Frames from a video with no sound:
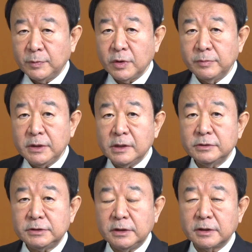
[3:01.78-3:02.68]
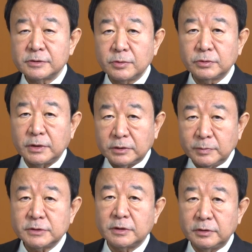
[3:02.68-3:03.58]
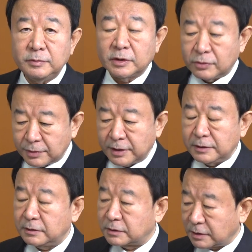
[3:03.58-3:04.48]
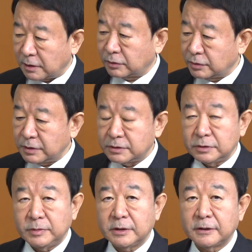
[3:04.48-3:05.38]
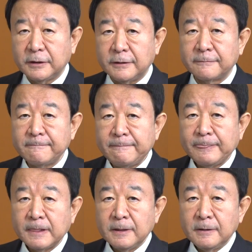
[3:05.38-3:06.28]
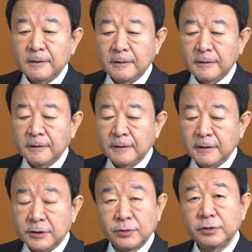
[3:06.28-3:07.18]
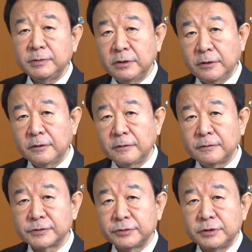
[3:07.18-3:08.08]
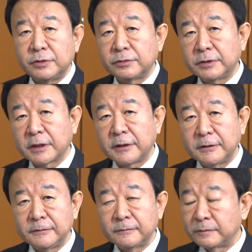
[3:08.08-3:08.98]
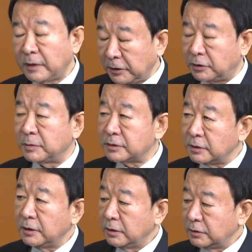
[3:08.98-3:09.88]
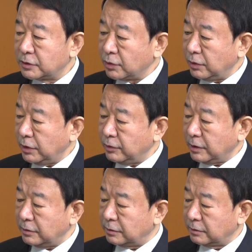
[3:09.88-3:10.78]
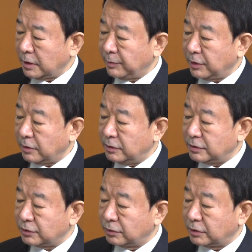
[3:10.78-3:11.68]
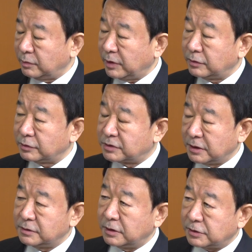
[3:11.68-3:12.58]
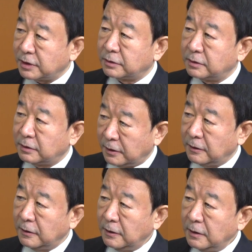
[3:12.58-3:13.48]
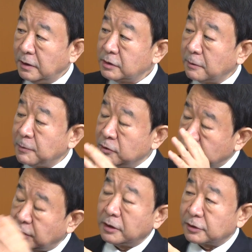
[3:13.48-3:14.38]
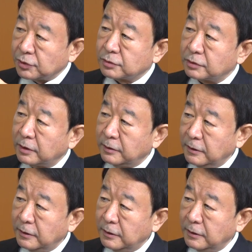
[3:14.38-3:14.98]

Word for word: まあ、僕は民間時代からそういうことをやってましたけど今国会議員ですから当然水面下で、えー、広い意味のそういう議論の中に入ってます。でそこで受けるアメリカの印象って今までと全然違っててそれはウクライナショックだよ